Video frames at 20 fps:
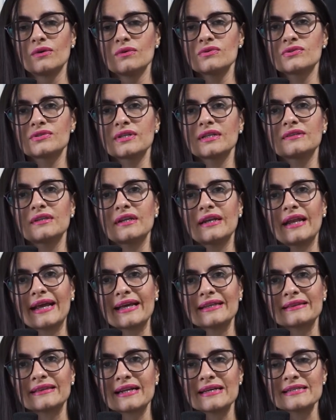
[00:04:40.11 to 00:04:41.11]
usted tiene
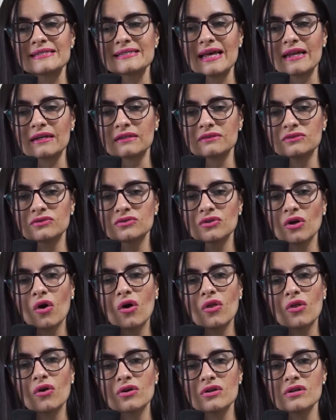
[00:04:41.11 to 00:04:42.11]
que trazar
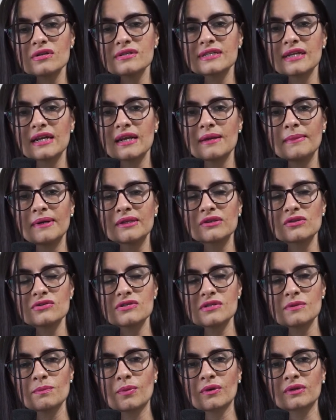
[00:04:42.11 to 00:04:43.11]
todos los
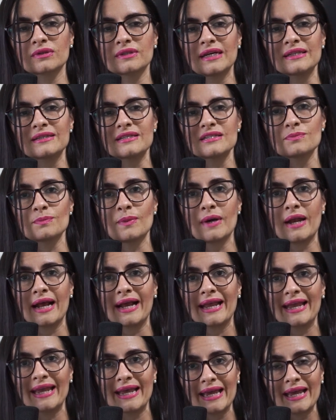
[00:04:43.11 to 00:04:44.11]
elementos importantes
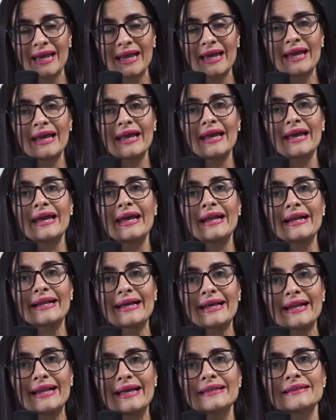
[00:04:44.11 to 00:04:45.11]
para que el
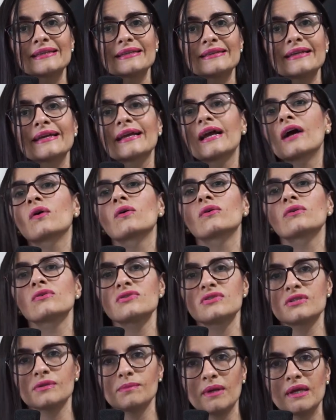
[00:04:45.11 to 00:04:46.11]
cliente tenga
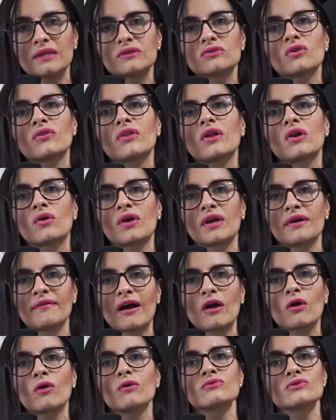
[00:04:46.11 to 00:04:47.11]
conocimiento de lo que
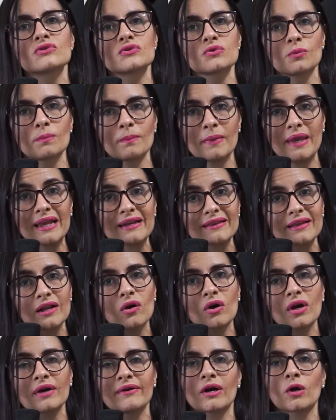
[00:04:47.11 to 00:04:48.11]
va a consumir, de
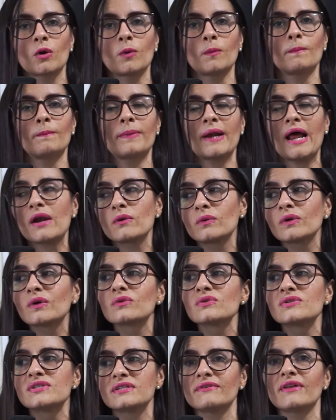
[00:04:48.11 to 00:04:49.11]
lo que va a comprar o
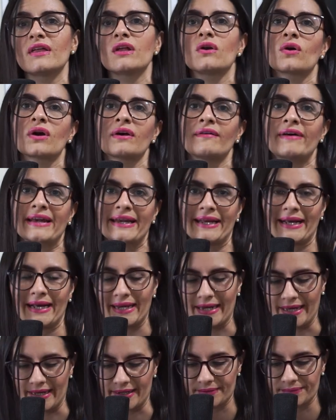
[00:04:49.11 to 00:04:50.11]
inclusive de lo que va a
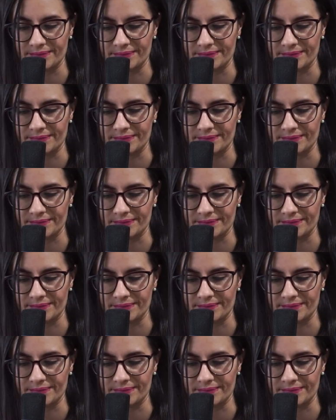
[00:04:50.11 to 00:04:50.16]
regalar.